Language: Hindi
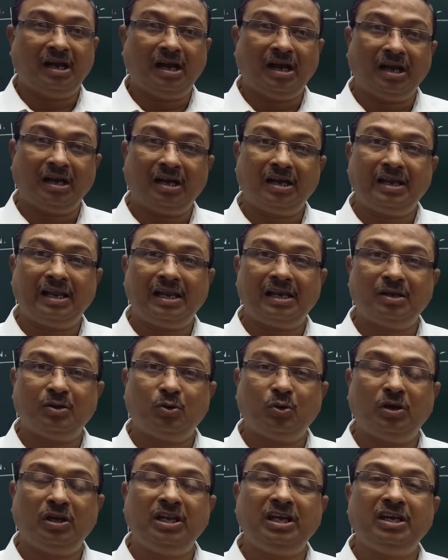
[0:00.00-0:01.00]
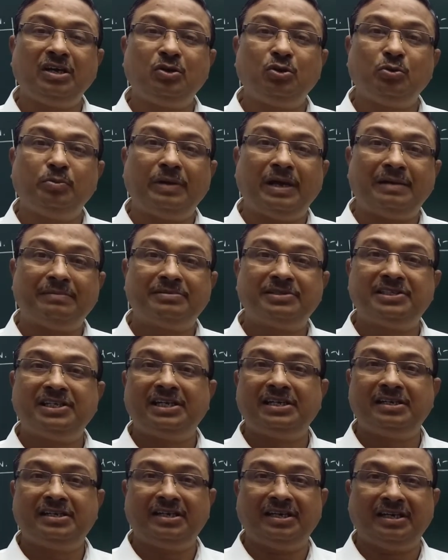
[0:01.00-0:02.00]
अगर अल्कोहलिक ग्रुप
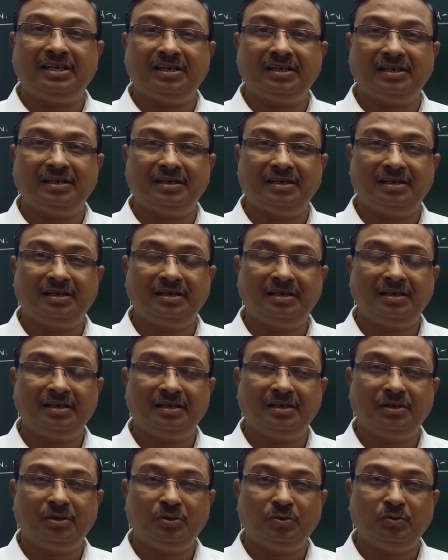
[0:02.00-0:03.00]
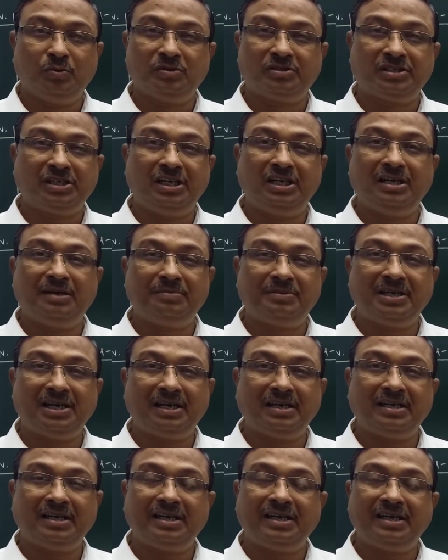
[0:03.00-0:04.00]
एब्सेंट है उसके लिए हम
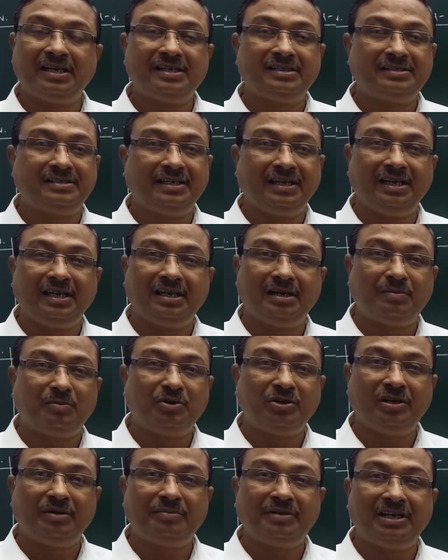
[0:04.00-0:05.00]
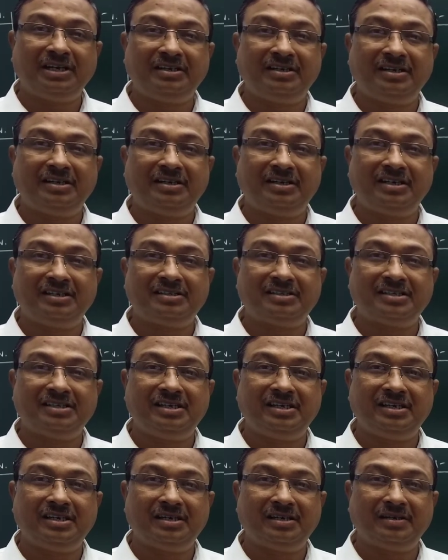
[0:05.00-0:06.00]
क्या करेंगे सेरिक अमोनियम नाइट्रेट टेस्ट
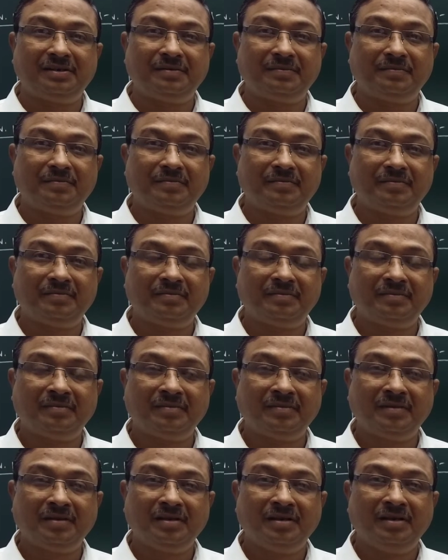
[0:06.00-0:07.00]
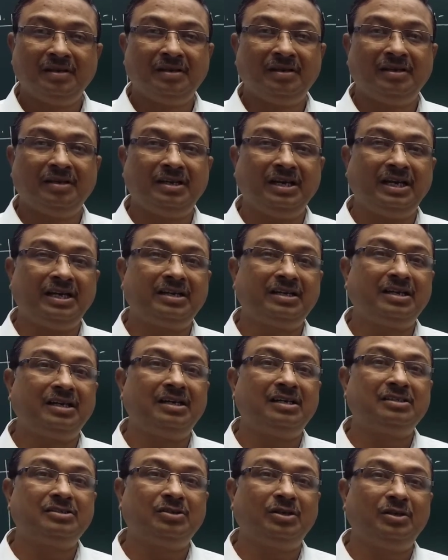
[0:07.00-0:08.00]
किए रेड
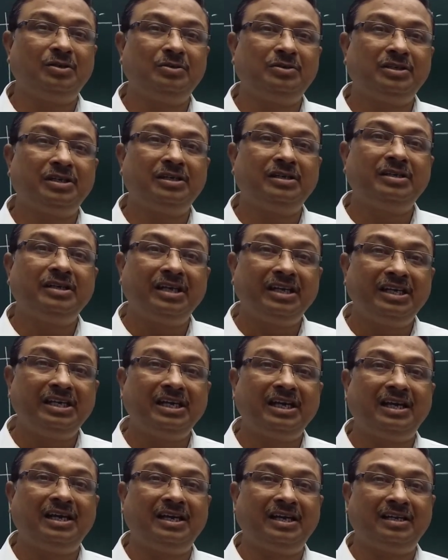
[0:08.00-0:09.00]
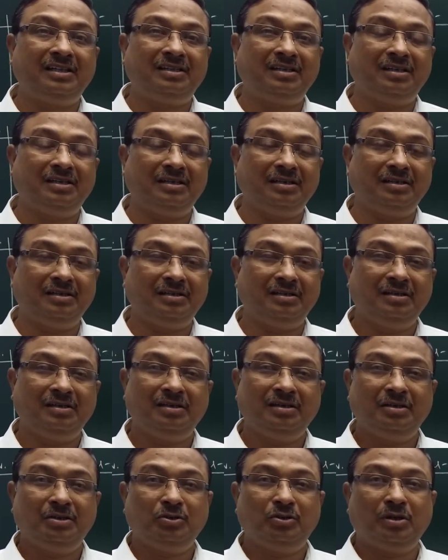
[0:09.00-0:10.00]
कलर सॉल्यूशन नहीं आया था
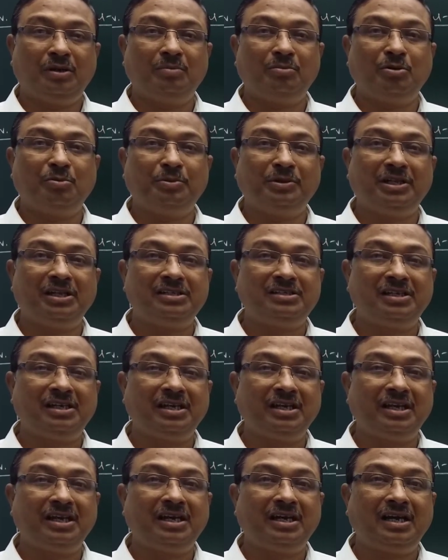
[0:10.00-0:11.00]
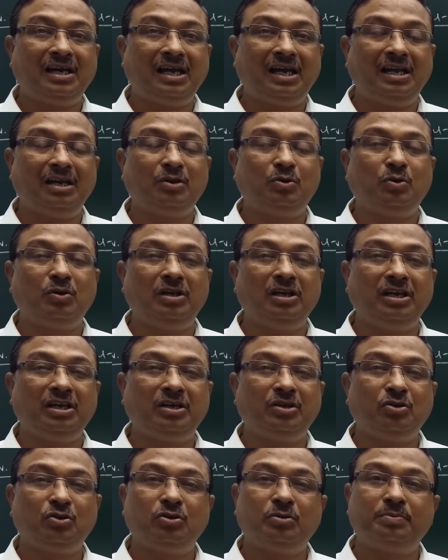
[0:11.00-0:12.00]
तो हमको पता चल गया
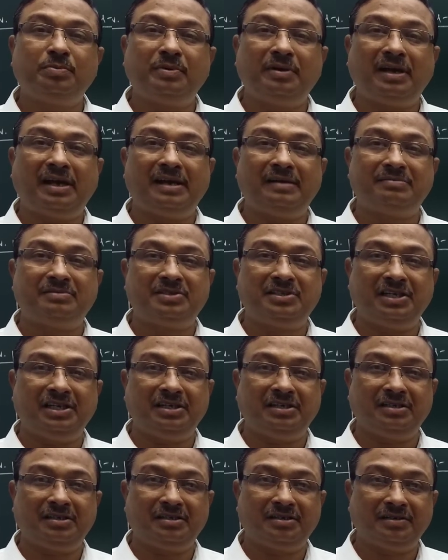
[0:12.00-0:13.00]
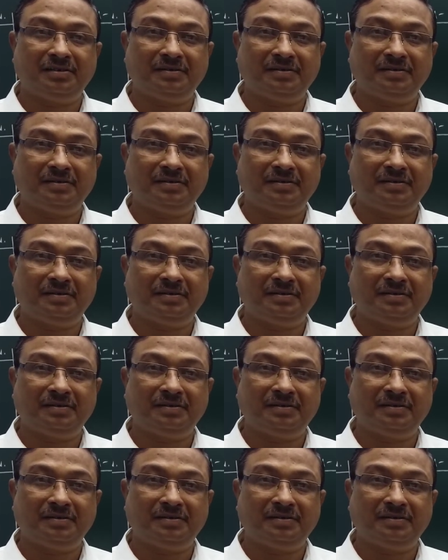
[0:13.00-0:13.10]
एल्कोहलिक ग्रुप एबसेंट